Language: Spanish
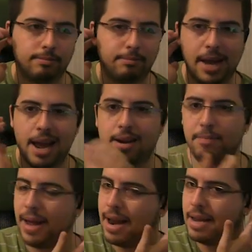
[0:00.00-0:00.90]
Bien,
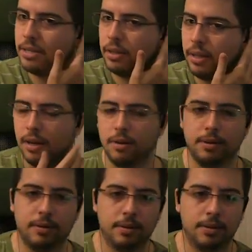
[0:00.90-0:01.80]
bien hecho, tío
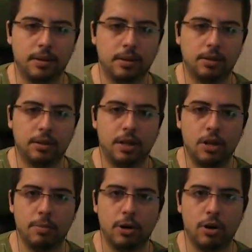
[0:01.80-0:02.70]
He tenido
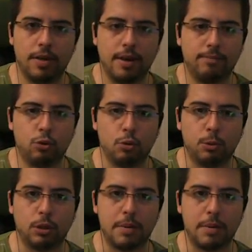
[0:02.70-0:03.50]
mejor idea en tu puta